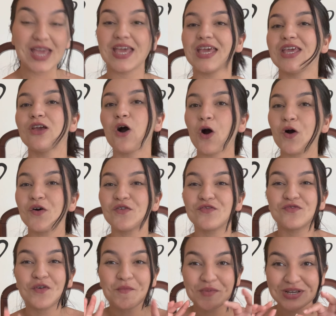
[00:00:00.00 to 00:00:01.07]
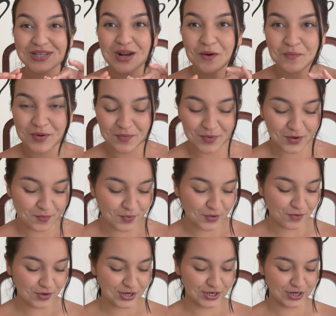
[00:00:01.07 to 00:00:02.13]
E ó, vou mostrar o primeiro
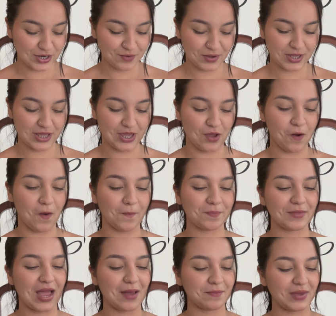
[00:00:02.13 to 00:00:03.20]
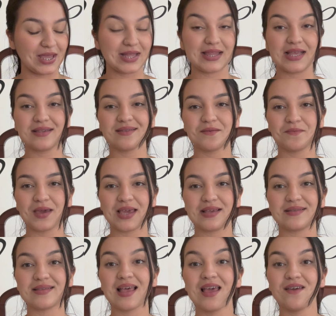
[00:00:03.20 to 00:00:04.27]
produtinho aqui, ó. A minha nesse
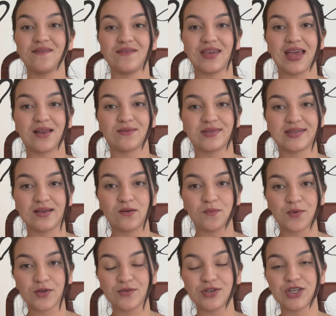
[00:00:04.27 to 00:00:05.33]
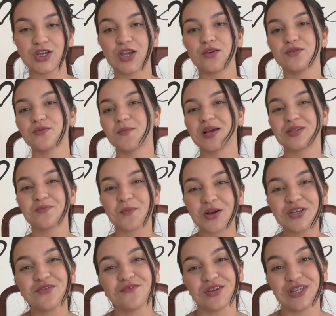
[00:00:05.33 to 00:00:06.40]
mês vieram cinco produtinhos, mas
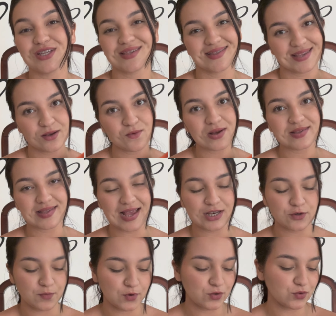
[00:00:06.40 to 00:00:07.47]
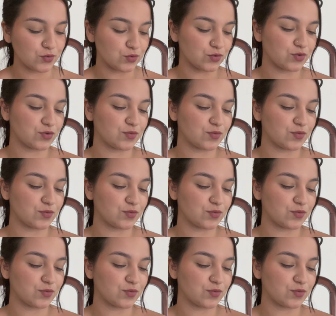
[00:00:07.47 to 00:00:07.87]
pode vir de 5 a 7 produtos.